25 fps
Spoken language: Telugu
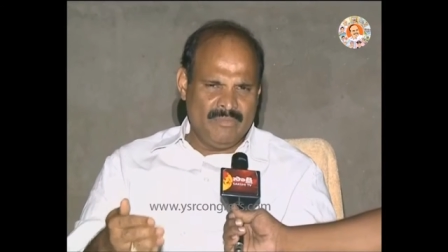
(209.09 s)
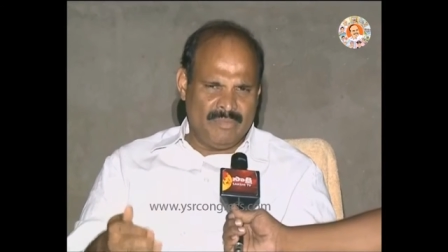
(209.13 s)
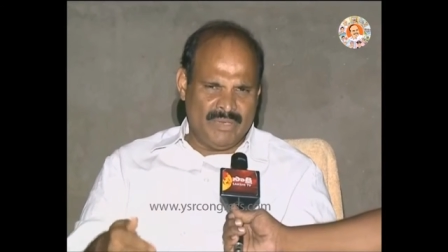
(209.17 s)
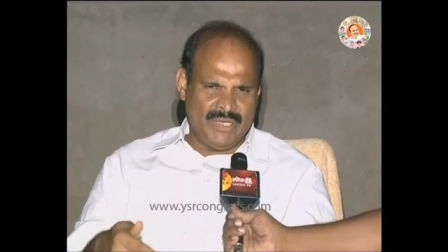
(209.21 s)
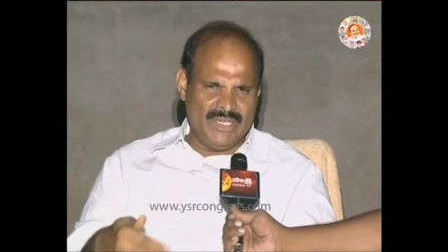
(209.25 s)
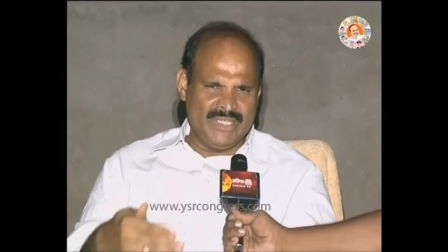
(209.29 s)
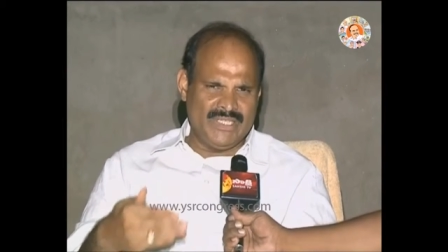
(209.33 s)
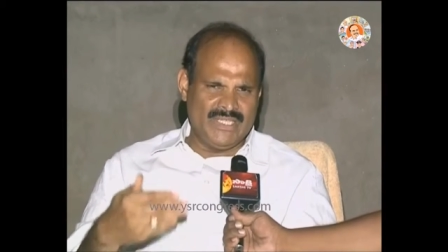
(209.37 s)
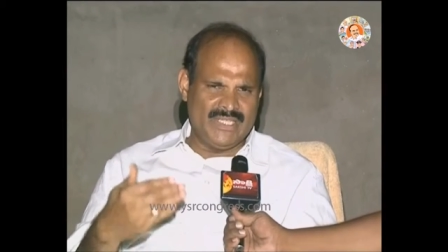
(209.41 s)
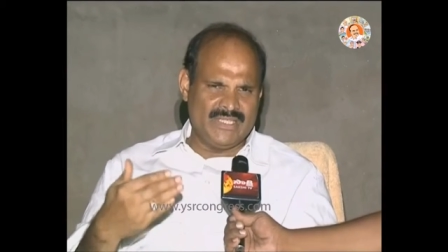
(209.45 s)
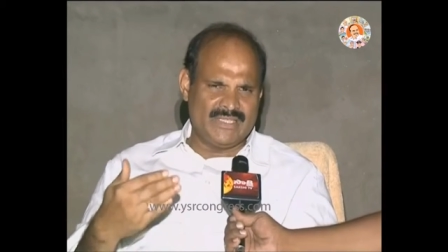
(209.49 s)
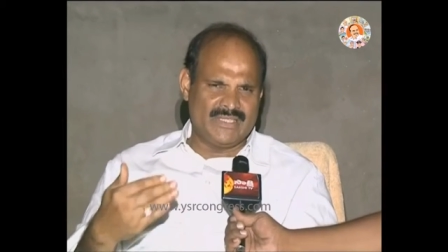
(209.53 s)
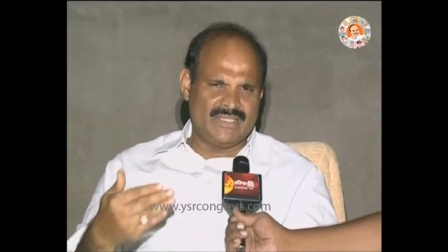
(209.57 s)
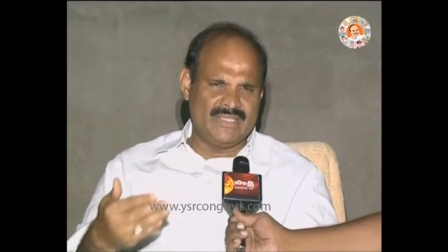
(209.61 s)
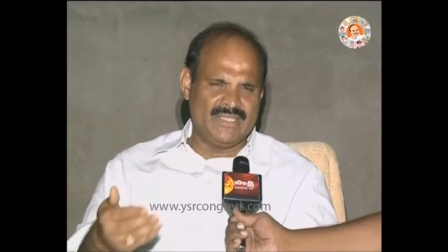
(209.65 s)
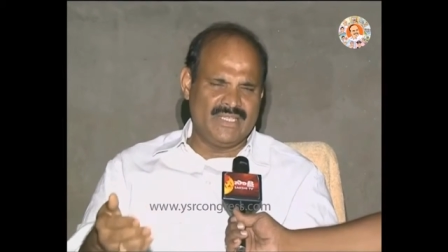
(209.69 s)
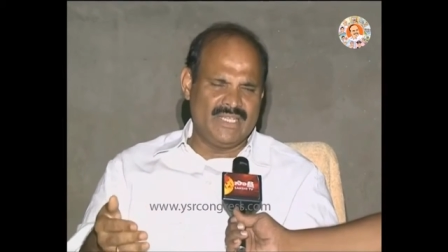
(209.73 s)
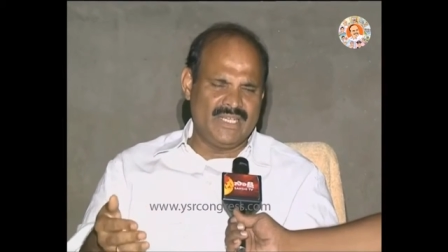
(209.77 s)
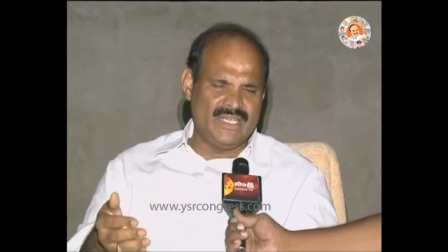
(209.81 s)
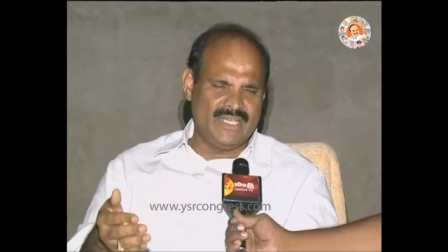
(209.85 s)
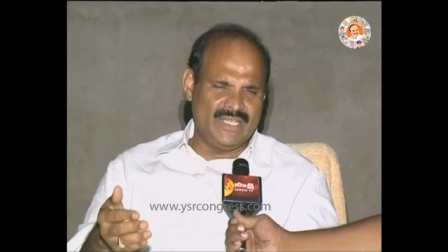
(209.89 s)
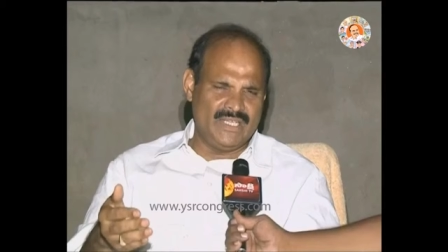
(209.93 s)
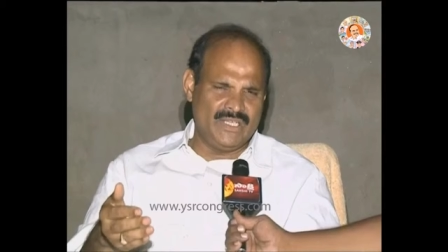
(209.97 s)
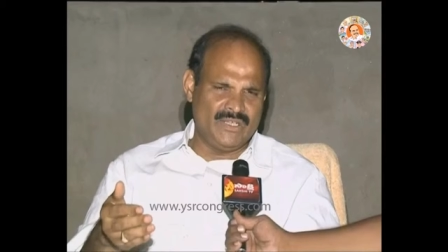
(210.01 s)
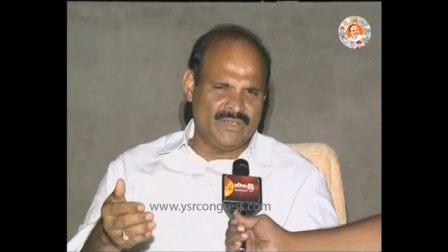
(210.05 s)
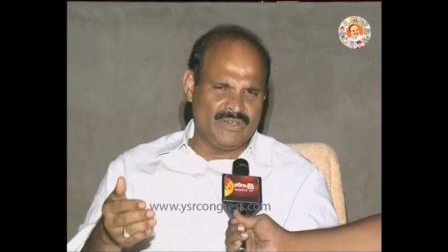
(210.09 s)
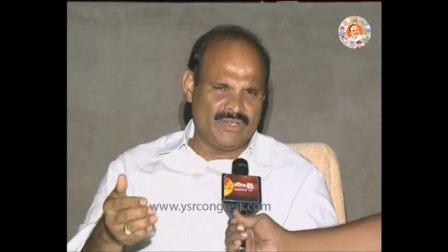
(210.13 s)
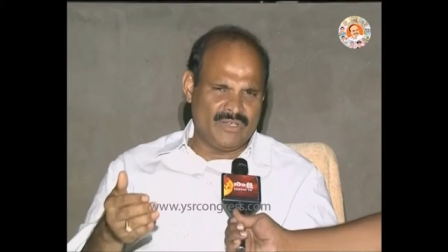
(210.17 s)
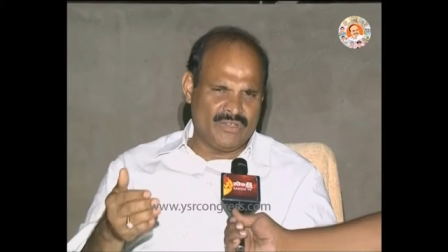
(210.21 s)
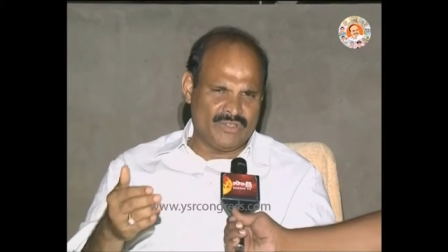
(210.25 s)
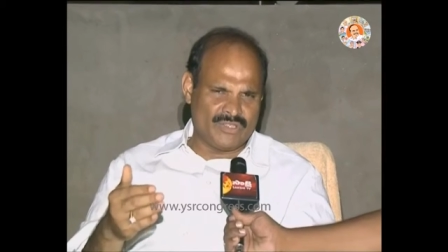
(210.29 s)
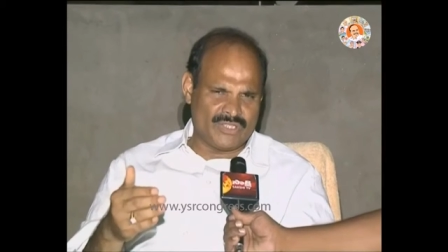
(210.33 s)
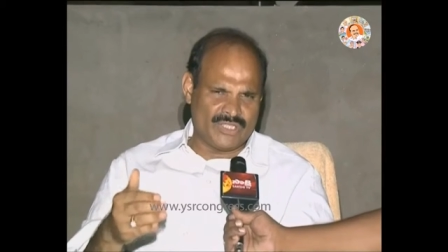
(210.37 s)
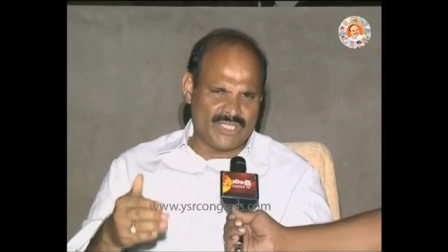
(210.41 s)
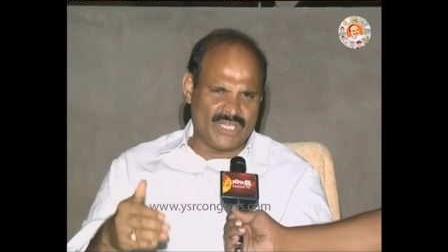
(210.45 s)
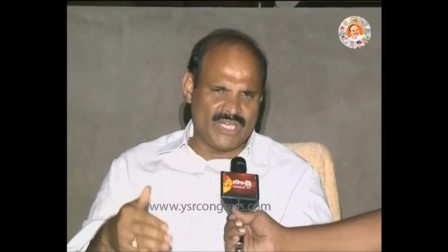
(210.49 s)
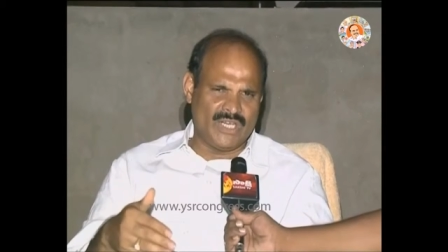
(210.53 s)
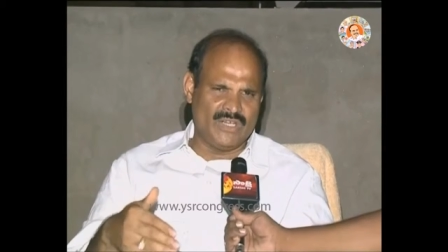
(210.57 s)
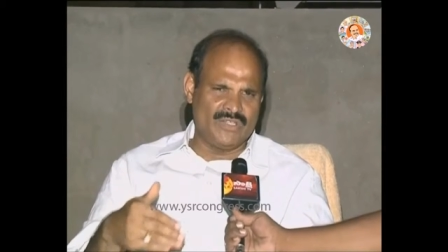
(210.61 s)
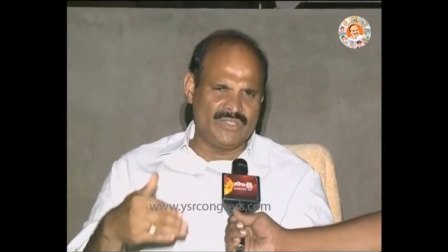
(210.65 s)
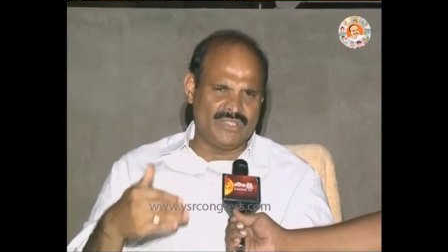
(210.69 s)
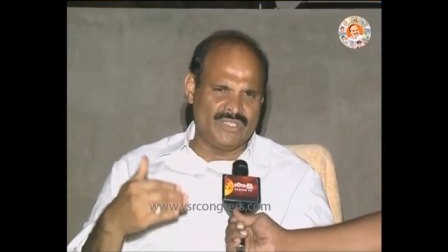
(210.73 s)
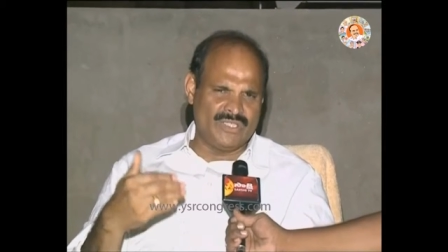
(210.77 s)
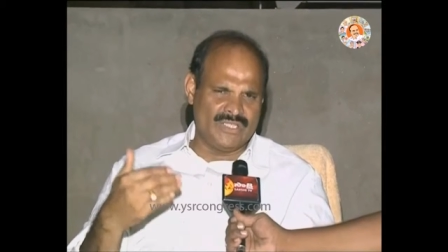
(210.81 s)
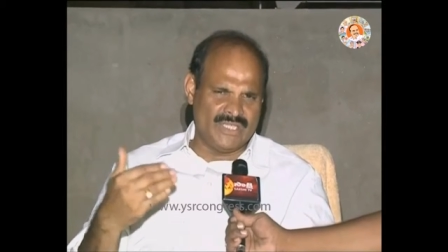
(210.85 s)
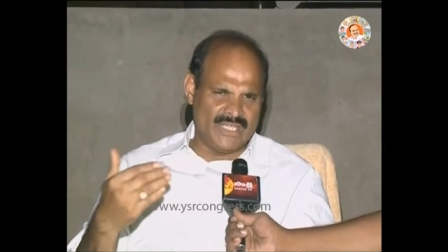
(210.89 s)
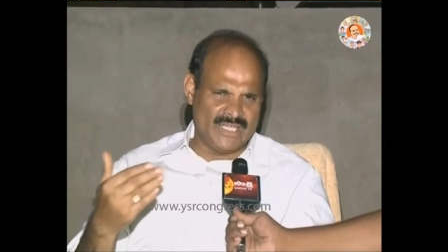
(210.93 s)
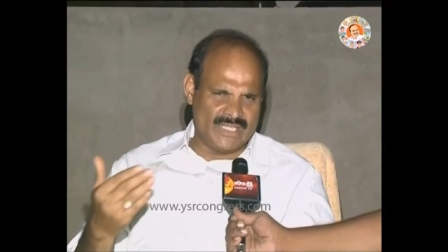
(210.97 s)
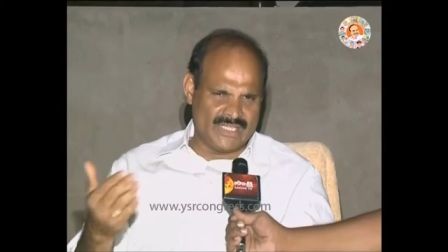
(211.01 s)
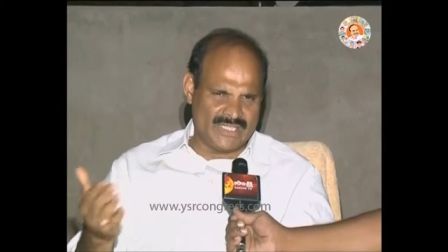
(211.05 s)
పనిచేస్తుందా లేదో కూడా ఒకసారి
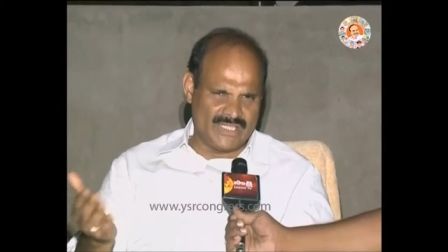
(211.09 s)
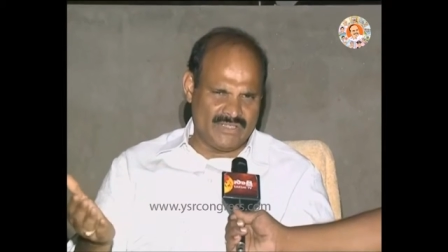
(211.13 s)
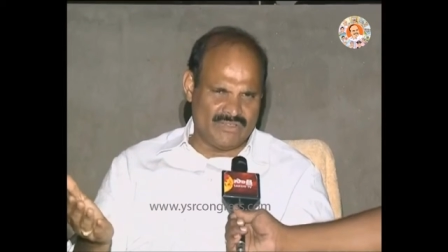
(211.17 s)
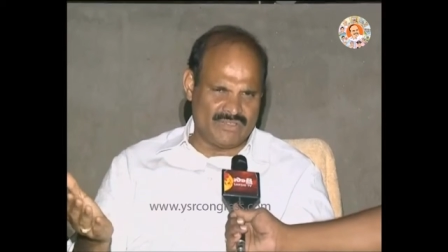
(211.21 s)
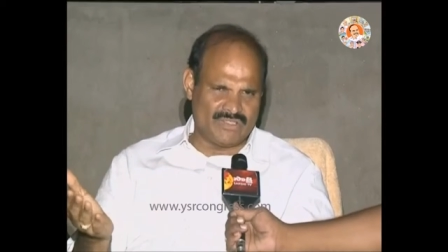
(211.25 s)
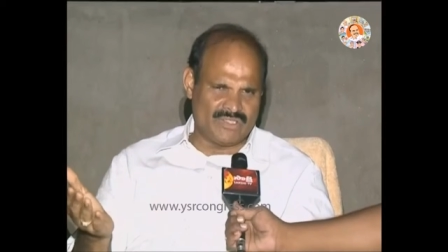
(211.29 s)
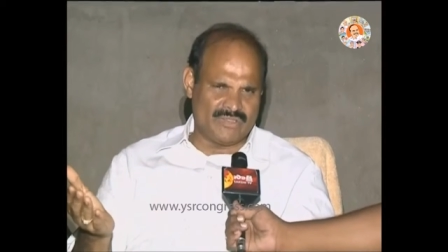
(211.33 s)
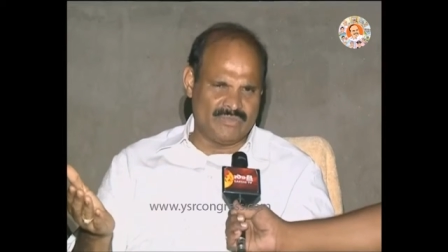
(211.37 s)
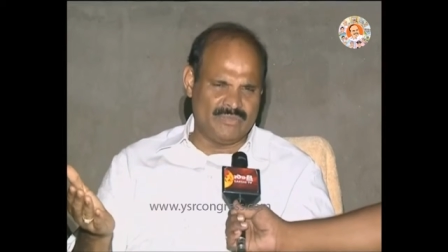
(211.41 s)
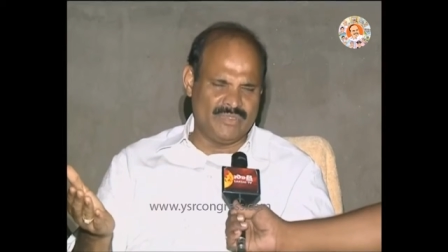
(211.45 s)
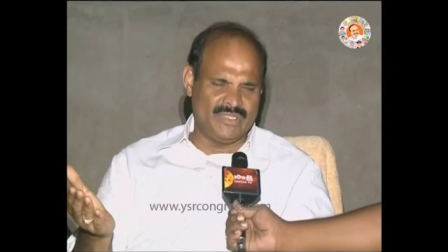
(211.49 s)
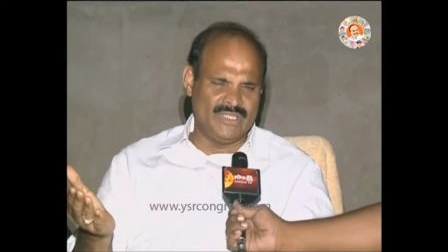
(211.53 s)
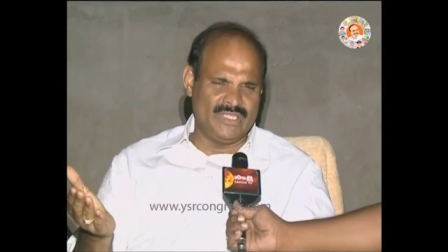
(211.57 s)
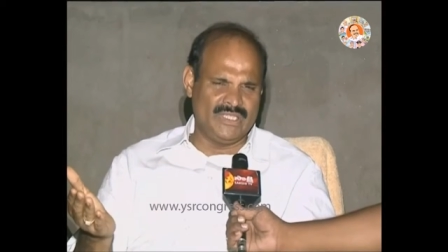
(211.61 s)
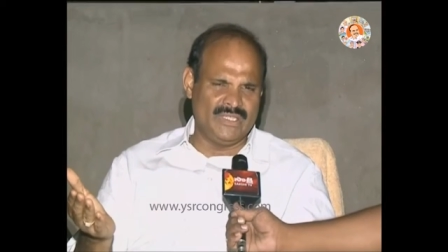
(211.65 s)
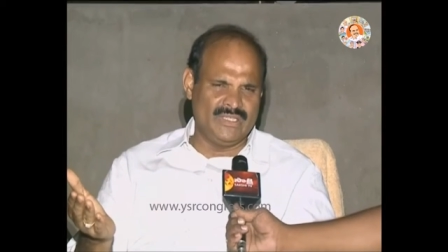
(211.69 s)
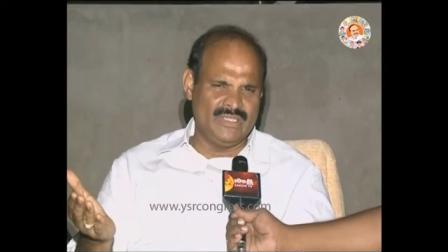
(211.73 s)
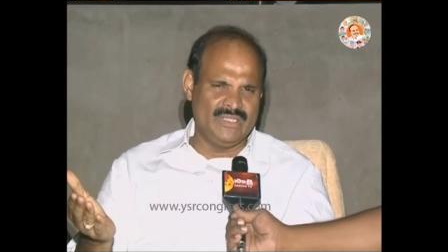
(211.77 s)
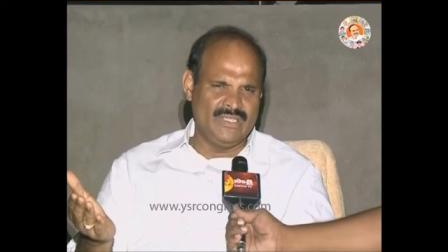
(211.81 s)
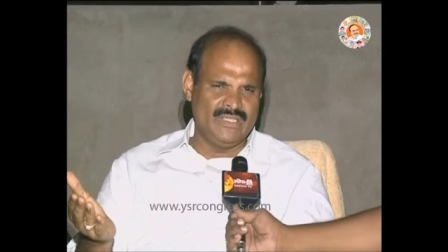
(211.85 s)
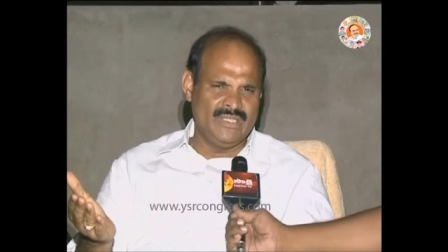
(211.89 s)
ఆలోచన చేయాల్సిన అవసరం ఉంది